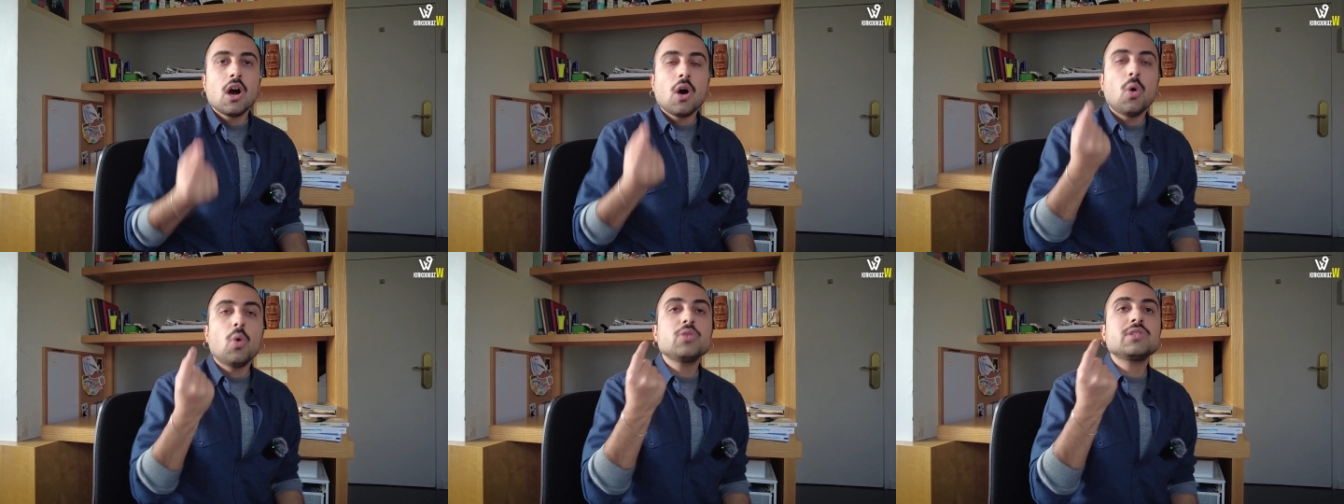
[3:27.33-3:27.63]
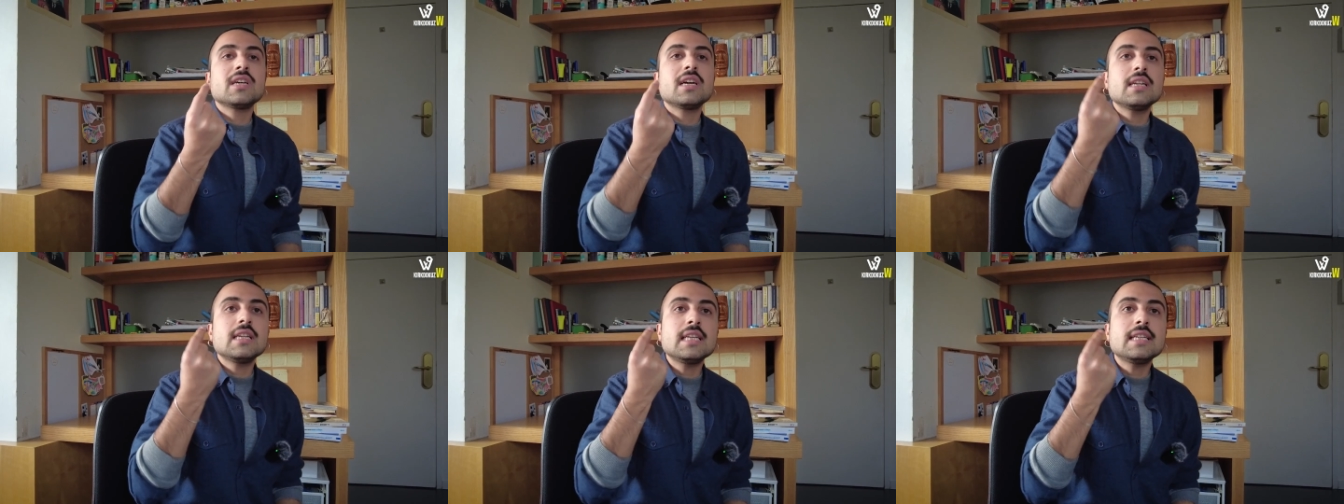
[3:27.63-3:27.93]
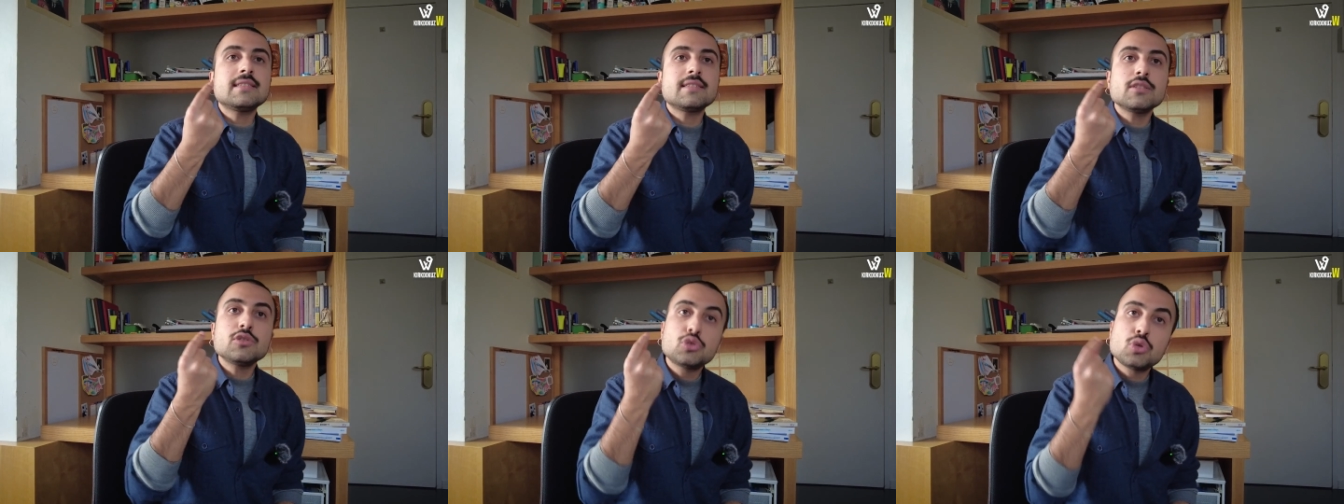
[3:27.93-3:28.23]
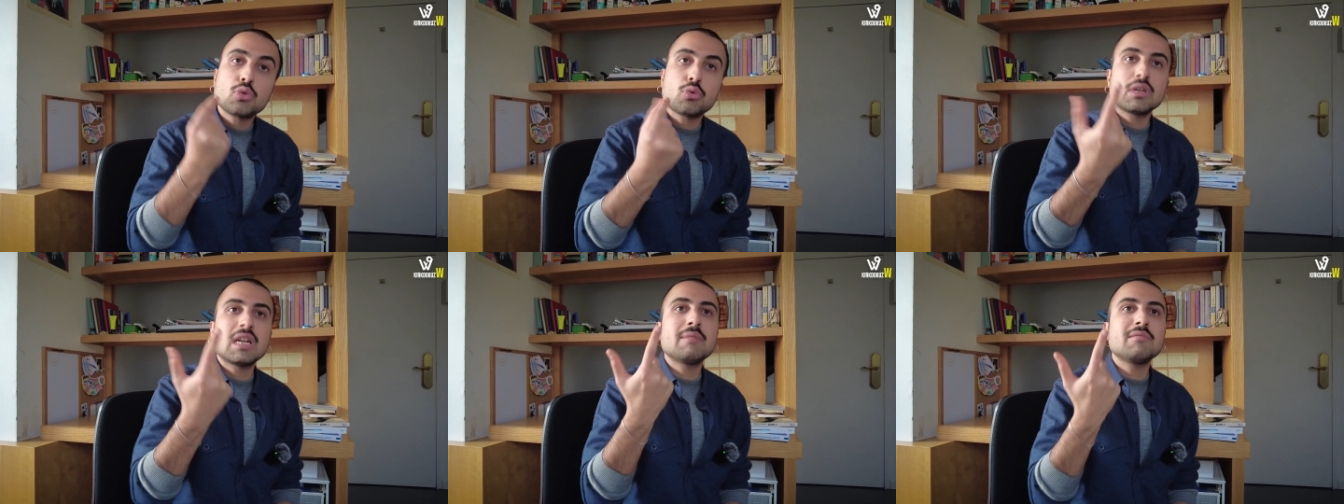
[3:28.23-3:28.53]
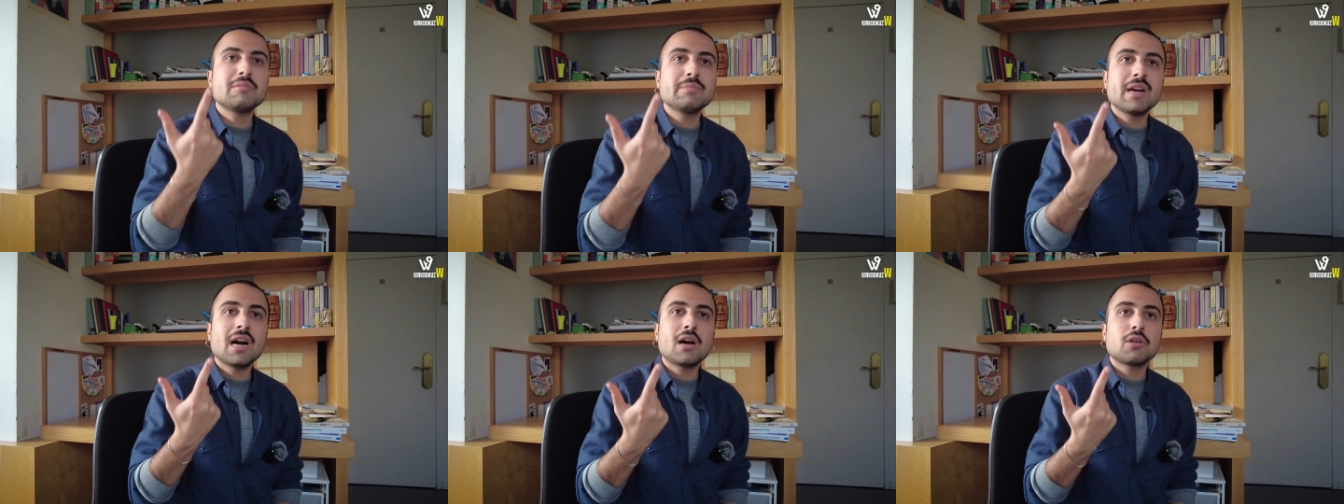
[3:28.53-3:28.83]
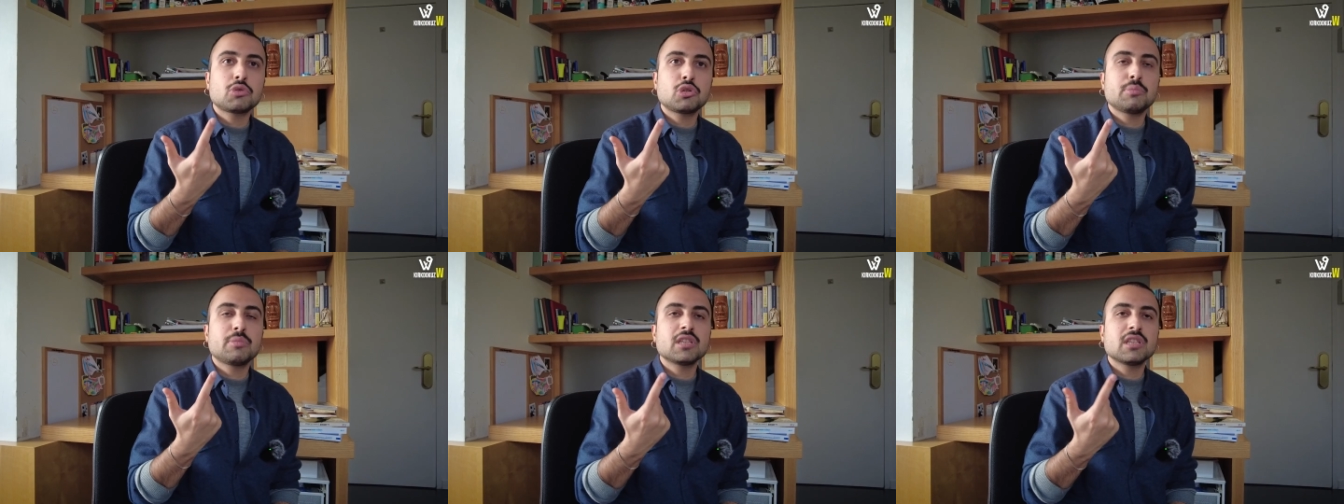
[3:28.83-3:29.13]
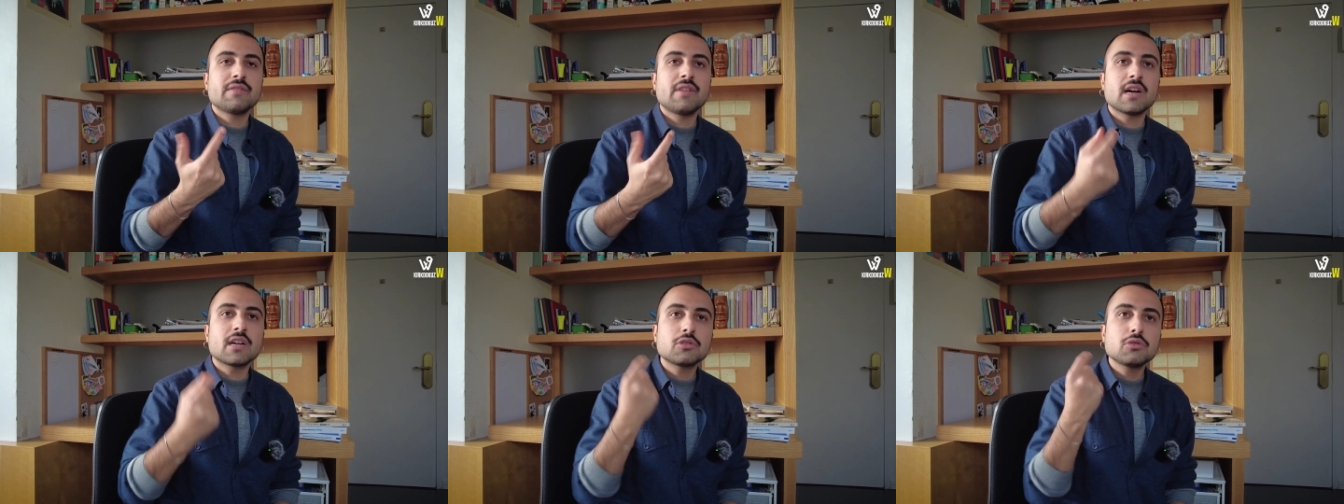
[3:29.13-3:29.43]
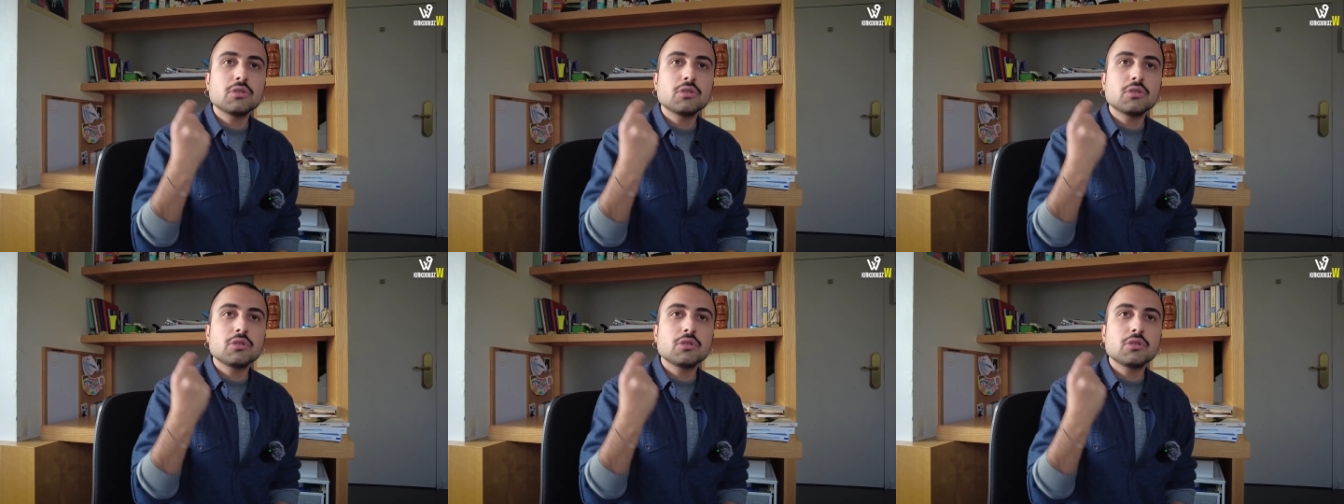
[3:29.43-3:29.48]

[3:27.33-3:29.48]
O yüzden Licht'in çok önemli bir argümanı var.